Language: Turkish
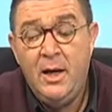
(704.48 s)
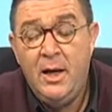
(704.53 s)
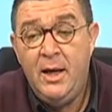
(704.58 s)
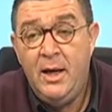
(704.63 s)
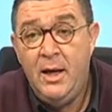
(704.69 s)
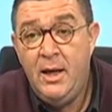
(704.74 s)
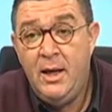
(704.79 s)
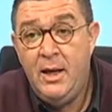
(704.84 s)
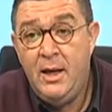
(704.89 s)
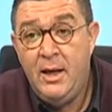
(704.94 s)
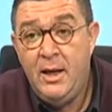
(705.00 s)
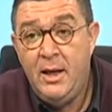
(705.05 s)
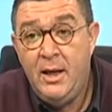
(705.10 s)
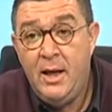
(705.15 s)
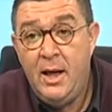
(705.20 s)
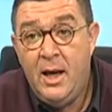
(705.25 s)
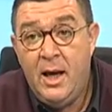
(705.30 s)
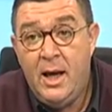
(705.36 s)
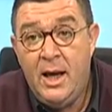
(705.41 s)
Ee,
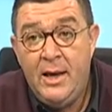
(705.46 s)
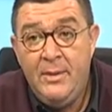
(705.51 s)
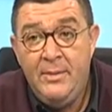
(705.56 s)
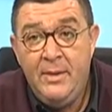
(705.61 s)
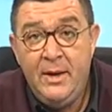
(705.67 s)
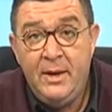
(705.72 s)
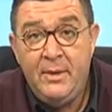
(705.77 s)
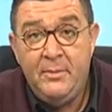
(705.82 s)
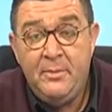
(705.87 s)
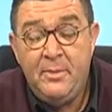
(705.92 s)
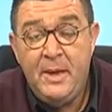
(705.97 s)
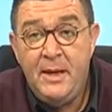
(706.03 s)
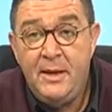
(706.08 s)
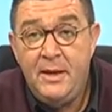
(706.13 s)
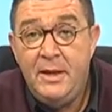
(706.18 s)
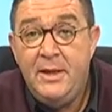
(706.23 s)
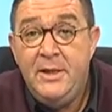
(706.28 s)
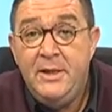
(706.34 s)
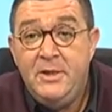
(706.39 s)
Abi
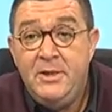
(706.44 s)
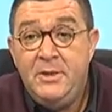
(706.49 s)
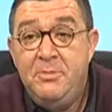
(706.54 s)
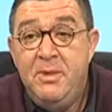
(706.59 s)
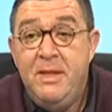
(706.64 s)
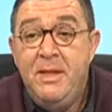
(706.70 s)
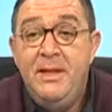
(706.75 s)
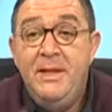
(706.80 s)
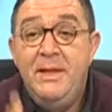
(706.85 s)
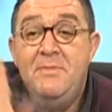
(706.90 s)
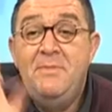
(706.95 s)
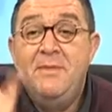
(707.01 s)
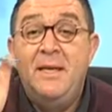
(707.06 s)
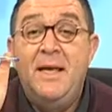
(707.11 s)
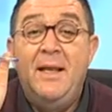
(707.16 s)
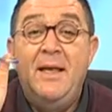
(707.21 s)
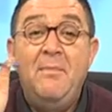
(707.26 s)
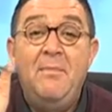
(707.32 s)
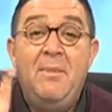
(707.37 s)
ben hiçbir
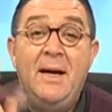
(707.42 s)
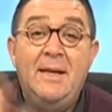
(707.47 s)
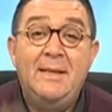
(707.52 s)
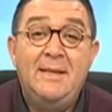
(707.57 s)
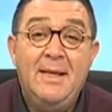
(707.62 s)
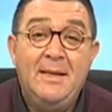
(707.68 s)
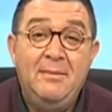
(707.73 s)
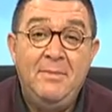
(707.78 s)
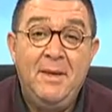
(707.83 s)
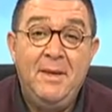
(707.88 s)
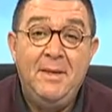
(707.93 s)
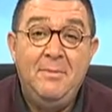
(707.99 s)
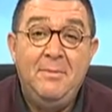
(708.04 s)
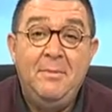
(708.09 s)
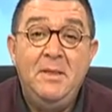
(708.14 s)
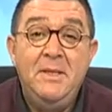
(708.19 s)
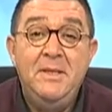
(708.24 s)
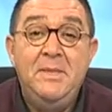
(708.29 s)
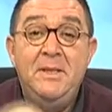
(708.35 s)
kimseden
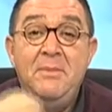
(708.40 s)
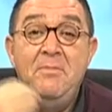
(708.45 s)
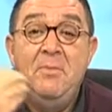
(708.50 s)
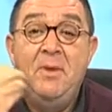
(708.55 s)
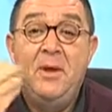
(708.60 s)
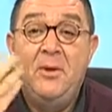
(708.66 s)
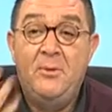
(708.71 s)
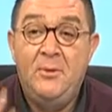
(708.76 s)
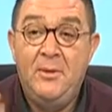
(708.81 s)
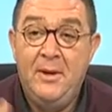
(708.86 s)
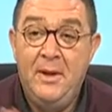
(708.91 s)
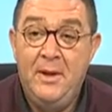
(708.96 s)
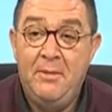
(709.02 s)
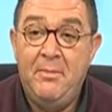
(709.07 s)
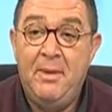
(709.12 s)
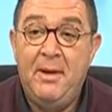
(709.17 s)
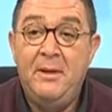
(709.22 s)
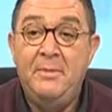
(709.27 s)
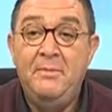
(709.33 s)
bahsetmedim. İsim de
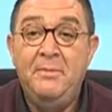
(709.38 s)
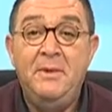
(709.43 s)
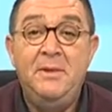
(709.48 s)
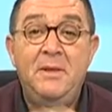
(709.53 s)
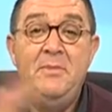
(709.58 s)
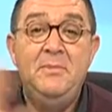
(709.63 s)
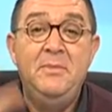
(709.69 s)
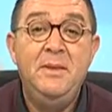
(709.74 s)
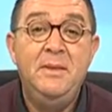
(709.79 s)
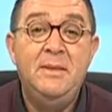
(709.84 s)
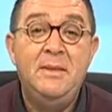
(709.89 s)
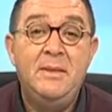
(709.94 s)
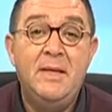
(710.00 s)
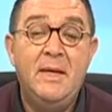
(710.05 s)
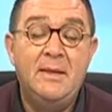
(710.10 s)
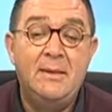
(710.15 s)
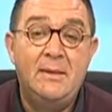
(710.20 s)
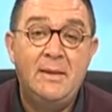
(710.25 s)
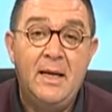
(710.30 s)
kullanmadım. Kim
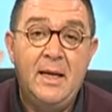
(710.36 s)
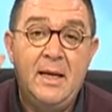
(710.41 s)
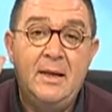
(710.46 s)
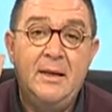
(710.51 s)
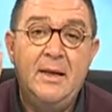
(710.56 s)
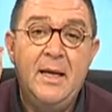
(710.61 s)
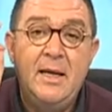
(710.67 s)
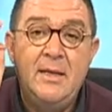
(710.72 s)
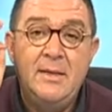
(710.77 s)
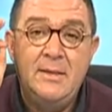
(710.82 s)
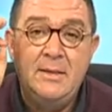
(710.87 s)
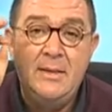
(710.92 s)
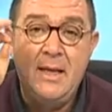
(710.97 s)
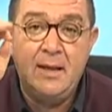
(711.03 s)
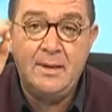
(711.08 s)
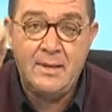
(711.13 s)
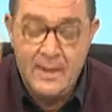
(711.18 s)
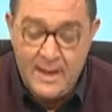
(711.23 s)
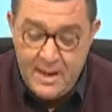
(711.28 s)
isterse ne
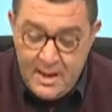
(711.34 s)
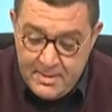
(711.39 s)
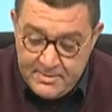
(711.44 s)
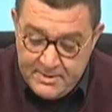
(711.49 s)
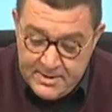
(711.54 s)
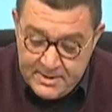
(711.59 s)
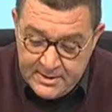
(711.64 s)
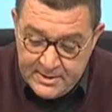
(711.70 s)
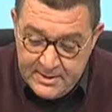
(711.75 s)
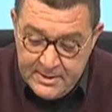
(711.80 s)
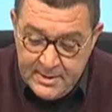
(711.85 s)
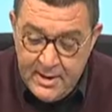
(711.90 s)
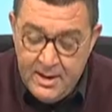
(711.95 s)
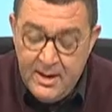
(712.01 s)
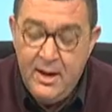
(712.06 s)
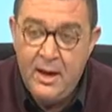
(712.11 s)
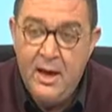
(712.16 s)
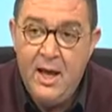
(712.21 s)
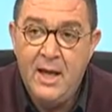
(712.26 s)
isterse yapsın.
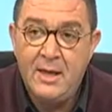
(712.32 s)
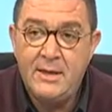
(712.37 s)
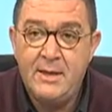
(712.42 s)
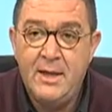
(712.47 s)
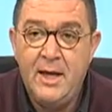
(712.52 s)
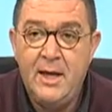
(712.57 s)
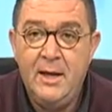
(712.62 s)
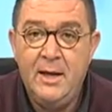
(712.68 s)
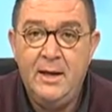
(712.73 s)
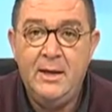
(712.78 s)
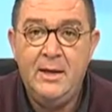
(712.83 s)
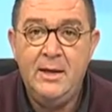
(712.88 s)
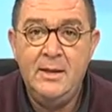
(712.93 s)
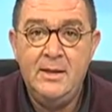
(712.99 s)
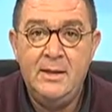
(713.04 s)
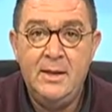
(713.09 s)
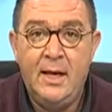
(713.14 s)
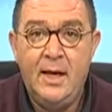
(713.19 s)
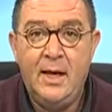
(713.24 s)
Askerliğini
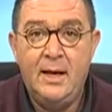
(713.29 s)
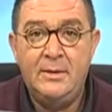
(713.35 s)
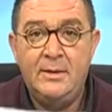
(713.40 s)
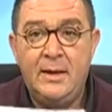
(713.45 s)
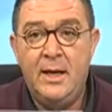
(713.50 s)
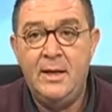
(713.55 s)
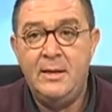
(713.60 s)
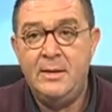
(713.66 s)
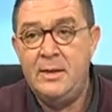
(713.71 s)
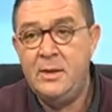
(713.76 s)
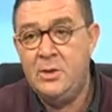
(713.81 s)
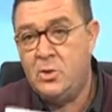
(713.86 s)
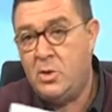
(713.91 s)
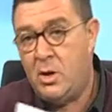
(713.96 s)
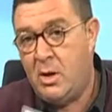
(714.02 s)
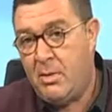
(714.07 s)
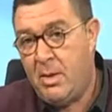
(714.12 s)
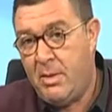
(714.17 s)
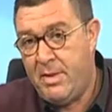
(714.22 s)
ister erteletsin
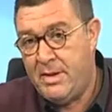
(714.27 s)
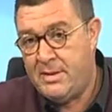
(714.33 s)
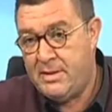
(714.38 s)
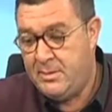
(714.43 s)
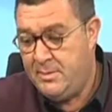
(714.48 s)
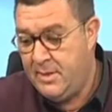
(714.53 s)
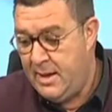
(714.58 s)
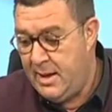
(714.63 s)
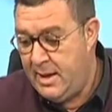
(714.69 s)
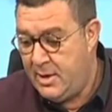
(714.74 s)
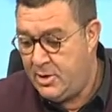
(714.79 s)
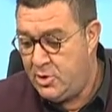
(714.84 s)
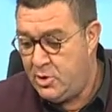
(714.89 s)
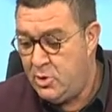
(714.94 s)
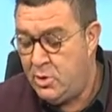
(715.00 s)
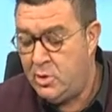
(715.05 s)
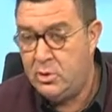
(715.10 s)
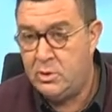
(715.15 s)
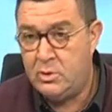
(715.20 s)
sonra babası
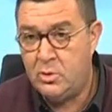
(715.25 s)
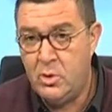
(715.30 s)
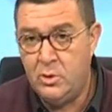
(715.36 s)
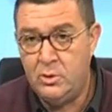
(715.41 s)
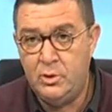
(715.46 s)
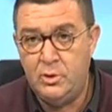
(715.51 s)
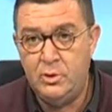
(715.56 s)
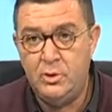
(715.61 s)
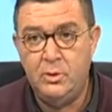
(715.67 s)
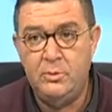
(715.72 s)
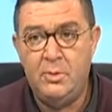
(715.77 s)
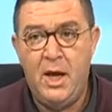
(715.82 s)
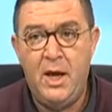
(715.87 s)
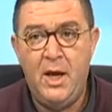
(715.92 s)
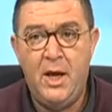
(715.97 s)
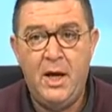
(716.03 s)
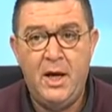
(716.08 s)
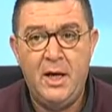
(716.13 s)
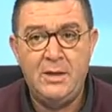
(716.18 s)
milliyetçi olur, konuşur,
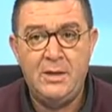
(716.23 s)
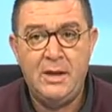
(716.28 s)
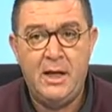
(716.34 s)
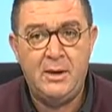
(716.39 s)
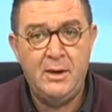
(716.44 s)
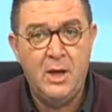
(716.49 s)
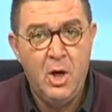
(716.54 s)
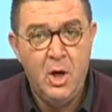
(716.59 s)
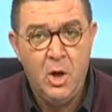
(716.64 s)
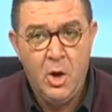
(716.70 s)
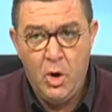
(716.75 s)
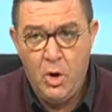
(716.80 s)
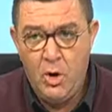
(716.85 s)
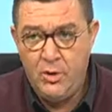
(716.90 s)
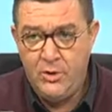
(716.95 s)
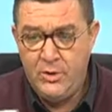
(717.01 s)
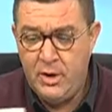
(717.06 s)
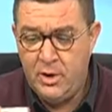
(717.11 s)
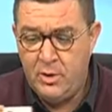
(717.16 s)
bayrak asar,
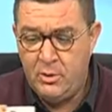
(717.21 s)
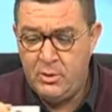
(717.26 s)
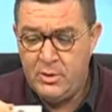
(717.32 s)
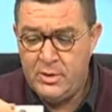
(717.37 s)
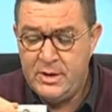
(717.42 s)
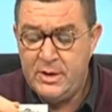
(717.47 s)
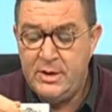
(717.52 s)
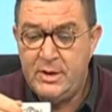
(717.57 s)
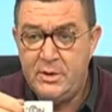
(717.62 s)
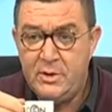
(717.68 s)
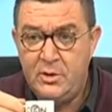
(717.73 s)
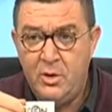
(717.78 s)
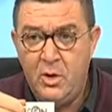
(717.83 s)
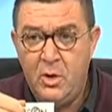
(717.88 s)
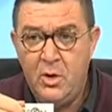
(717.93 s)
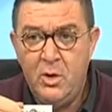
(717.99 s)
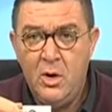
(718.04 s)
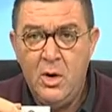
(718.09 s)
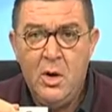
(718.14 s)
örter onu sıkıntı
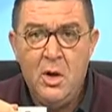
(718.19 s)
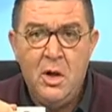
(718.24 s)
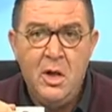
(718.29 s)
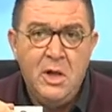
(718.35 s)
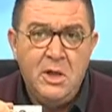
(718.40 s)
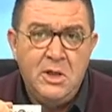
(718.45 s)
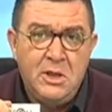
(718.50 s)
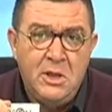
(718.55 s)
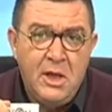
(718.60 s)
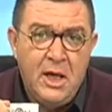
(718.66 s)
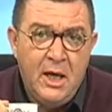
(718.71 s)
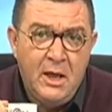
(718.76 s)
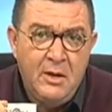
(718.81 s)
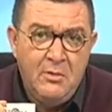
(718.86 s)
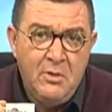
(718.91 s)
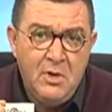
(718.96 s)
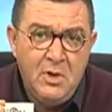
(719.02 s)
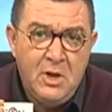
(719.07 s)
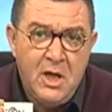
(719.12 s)
yok.
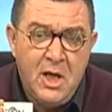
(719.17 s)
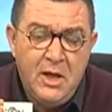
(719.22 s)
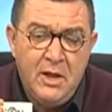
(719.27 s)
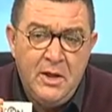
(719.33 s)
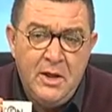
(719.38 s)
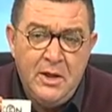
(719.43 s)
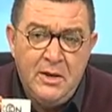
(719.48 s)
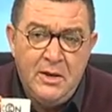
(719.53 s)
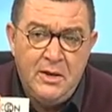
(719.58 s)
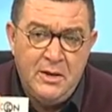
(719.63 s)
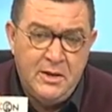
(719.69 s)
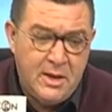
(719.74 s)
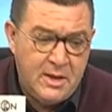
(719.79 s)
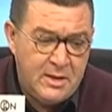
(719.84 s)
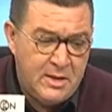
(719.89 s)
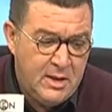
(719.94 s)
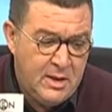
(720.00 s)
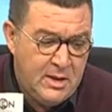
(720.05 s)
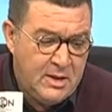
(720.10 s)
İsteyen vicdani reddir
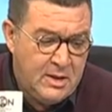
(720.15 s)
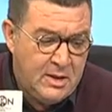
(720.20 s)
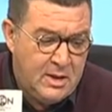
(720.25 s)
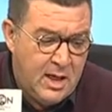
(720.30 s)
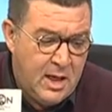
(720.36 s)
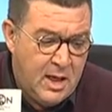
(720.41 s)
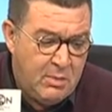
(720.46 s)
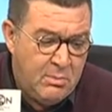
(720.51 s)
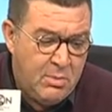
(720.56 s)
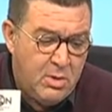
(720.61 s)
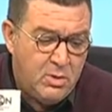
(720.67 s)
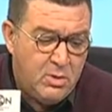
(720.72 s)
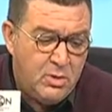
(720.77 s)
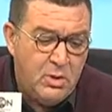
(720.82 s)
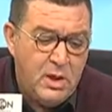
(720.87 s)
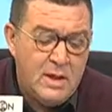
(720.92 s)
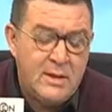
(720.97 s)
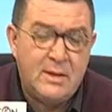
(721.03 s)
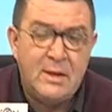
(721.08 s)
desin, isteyen
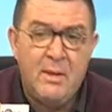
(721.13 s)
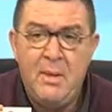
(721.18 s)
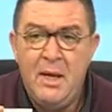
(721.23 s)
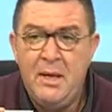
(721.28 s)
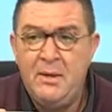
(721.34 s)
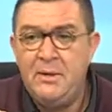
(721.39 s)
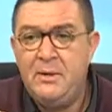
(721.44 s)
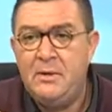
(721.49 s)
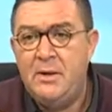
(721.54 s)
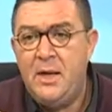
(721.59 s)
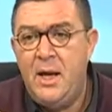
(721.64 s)
boşuna zaman